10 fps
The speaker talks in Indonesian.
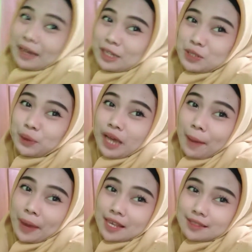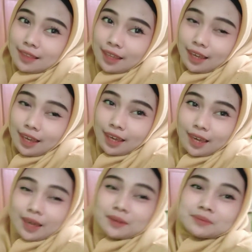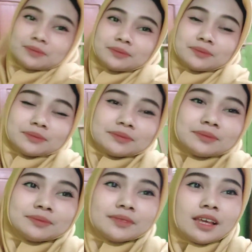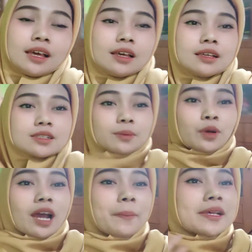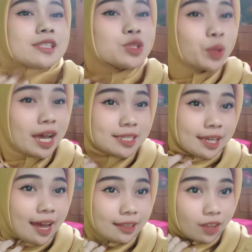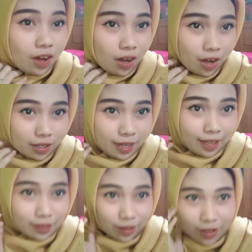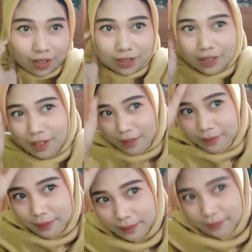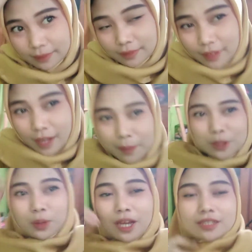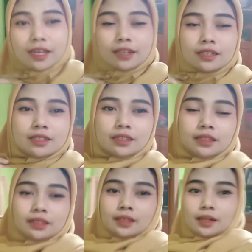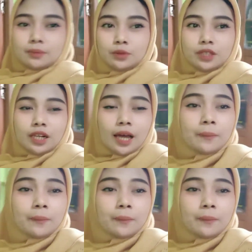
juga Besti hmm, Semoga Besti juga sehat toh ya toh Kami juga sehat di sini Alhamdulillah